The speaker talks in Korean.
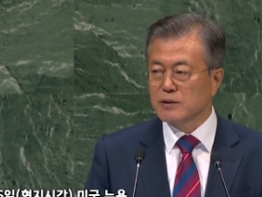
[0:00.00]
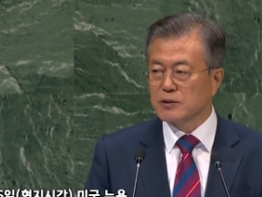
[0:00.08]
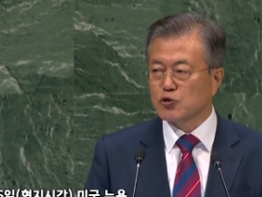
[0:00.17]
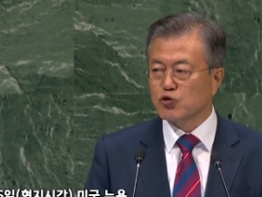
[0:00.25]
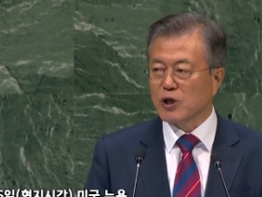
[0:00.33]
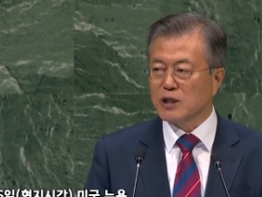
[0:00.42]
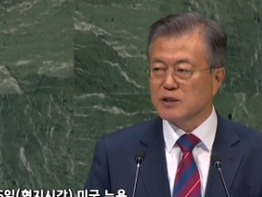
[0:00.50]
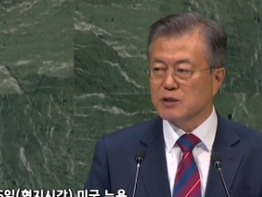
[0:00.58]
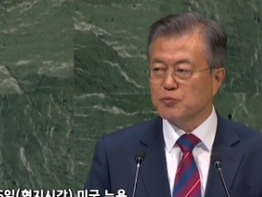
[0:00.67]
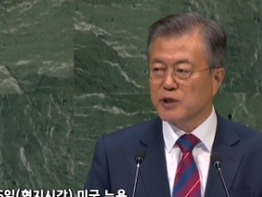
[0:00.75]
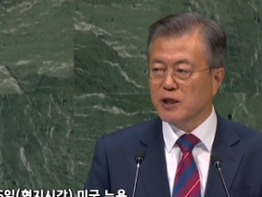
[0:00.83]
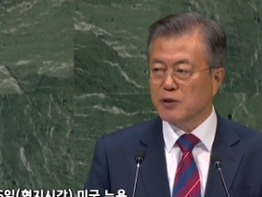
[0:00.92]
추가적
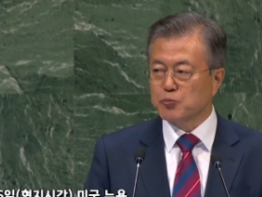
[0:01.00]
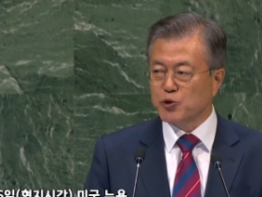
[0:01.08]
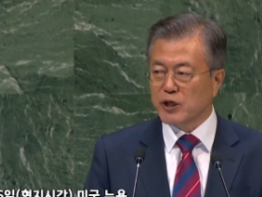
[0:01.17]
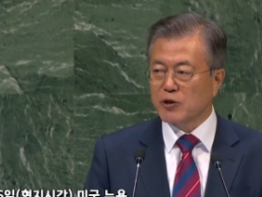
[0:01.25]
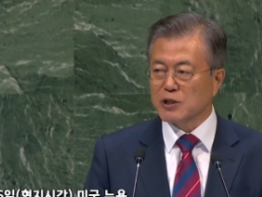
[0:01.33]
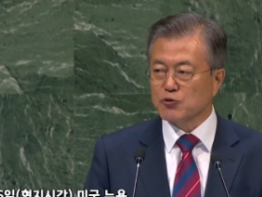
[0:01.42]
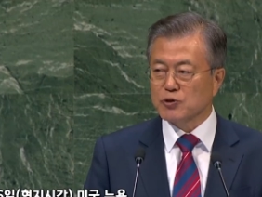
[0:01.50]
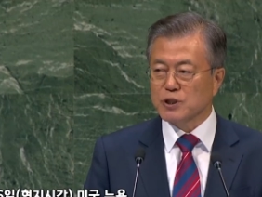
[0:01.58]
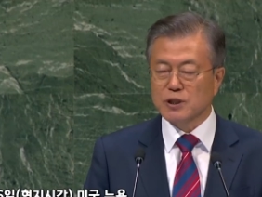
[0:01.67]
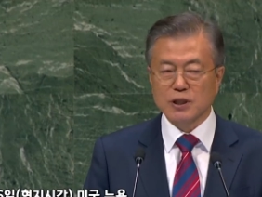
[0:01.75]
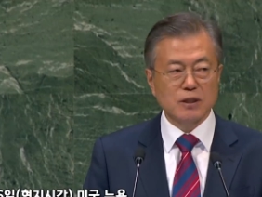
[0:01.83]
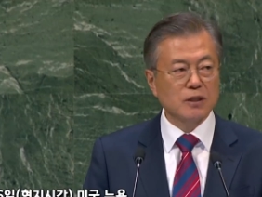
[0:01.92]
비핵화
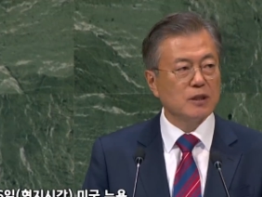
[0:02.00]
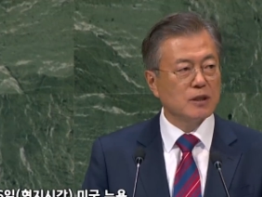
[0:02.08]
조치를